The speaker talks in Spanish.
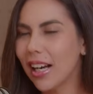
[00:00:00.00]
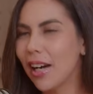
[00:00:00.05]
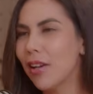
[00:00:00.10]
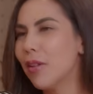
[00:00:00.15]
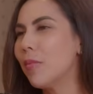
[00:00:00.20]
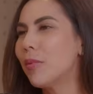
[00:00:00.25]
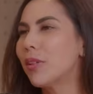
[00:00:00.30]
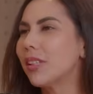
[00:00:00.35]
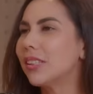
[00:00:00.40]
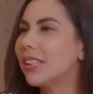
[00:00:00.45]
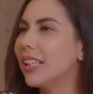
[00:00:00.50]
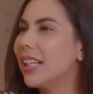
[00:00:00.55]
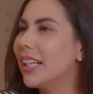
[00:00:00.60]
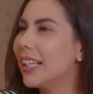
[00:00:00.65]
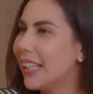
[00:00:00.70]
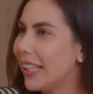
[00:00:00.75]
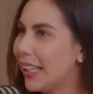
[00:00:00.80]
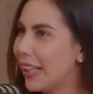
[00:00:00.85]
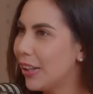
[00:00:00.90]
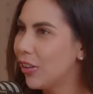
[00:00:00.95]
Caro, por estar
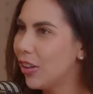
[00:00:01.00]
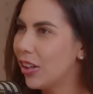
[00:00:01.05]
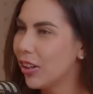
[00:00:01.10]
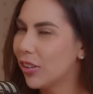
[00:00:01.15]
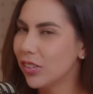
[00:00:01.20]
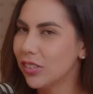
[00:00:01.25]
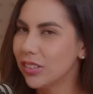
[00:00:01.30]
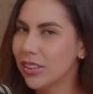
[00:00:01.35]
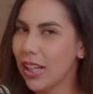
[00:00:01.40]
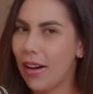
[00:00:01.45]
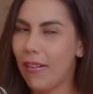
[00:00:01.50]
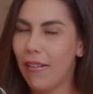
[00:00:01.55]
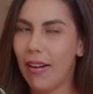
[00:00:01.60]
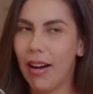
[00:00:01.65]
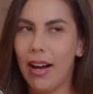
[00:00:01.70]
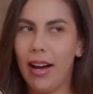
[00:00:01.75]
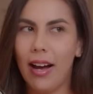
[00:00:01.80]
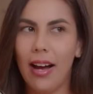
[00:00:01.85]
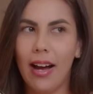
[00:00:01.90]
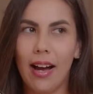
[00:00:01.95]
aquí. Yo le
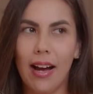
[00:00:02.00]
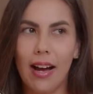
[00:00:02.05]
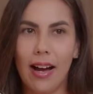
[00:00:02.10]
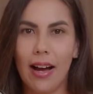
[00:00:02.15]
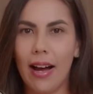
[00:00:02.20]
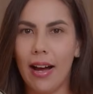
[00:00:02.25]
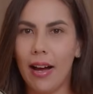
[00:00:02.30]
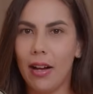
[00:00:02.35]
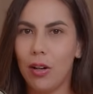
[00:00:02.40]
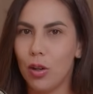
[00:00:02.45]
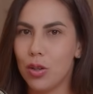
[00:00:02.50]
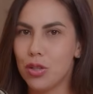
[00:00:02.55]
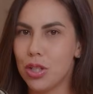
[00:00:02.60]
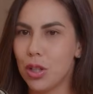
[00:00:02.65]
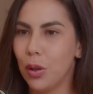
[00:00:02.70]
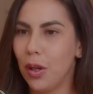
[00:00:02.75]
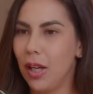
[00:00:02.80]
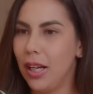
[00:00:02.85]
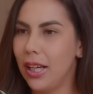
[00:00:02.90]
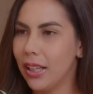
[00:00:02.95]
contaba a los
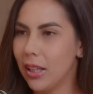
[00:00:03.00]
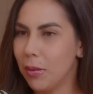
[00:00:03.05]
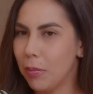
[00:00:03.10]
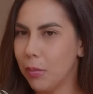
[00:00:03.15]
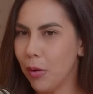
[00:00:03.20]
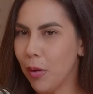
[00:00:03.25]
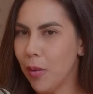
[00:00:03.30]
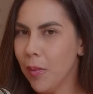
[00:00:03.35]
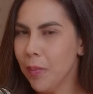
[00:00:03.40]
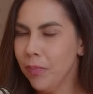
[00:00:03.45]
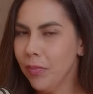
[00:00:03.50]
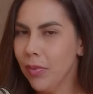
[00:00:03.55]
chicos del equipo